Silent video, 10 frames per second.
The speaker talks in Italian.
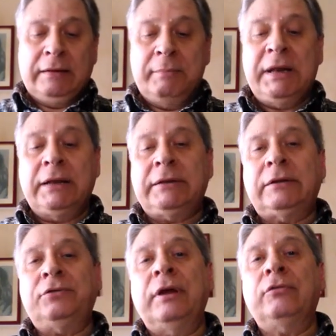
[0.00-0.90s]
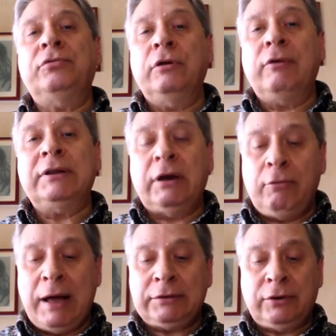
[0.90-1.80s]
Nel
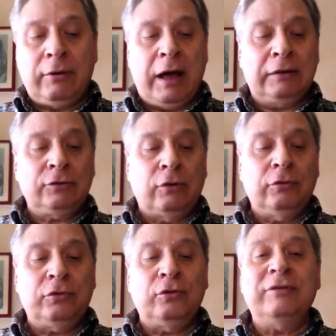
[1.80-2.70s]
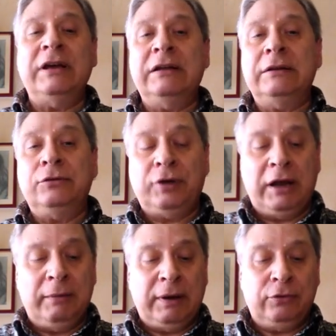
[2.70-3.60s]
1754 Antonio Genovesi,
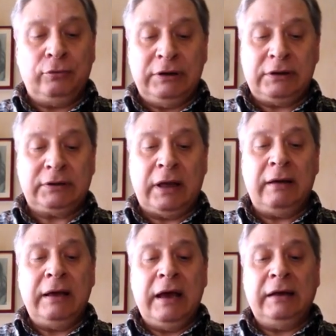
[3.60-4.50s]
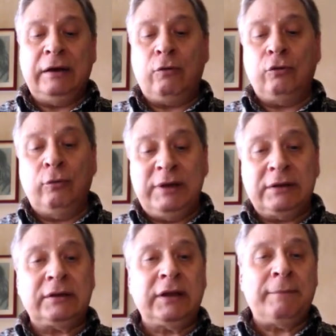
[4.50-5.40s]
celebre giurista ed
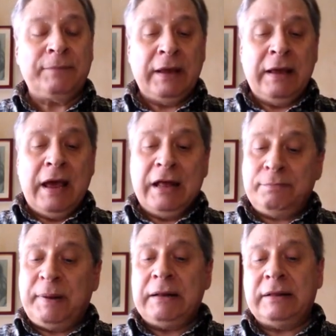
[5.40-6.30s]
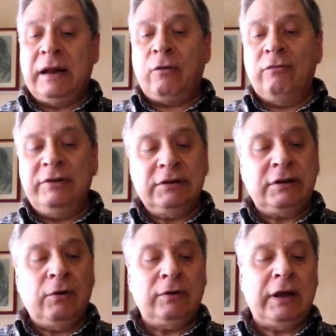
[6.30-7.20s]
economista, espresse la
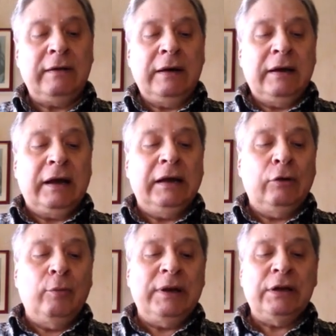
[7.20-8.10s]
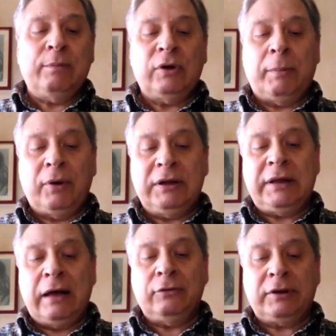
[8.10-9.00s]
convinzione che l'illuminismo
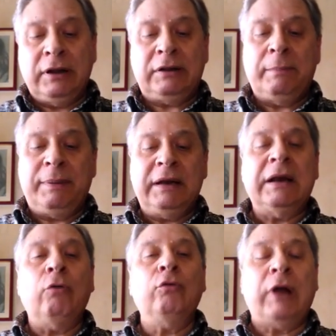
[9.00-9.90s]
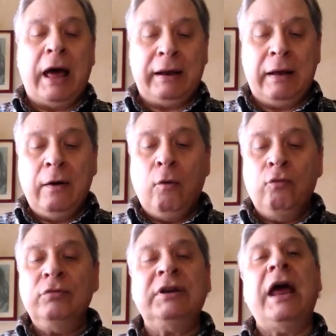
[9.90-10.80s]
napoletano stesse per inaugurare
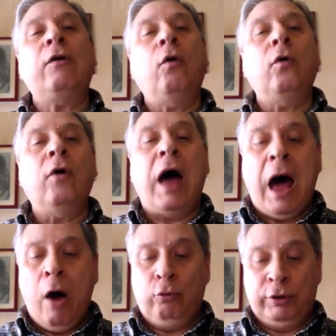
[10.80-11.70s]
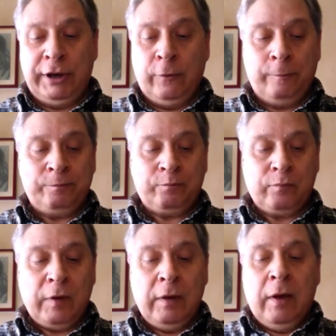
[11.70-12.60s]
un secolo aureo,
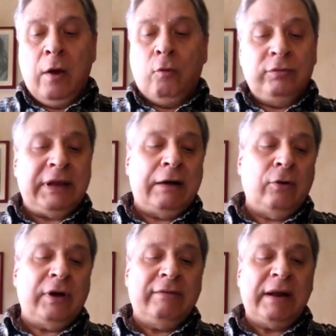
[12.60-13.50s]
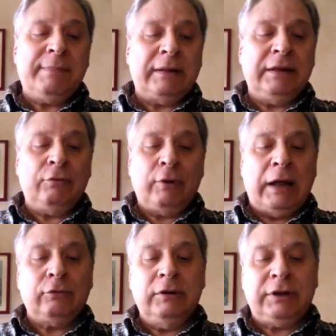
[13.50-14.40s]
un secolo che avrebbe
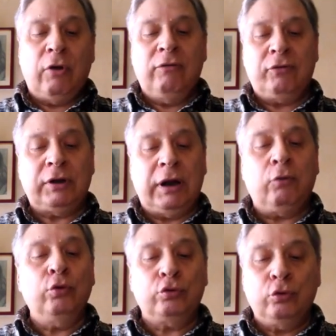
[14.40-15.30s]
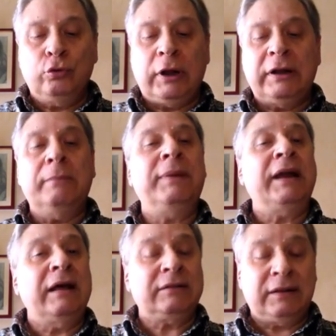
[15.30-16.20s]
assicurato il trionfo della cultura, del
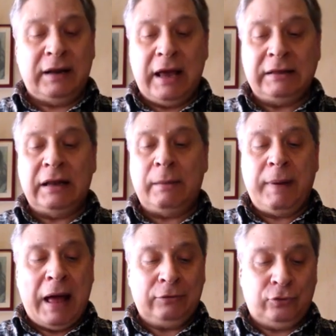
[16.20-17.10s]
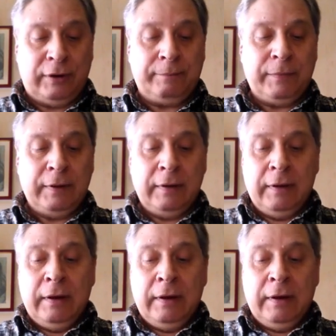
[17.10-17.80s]
benessere e della pace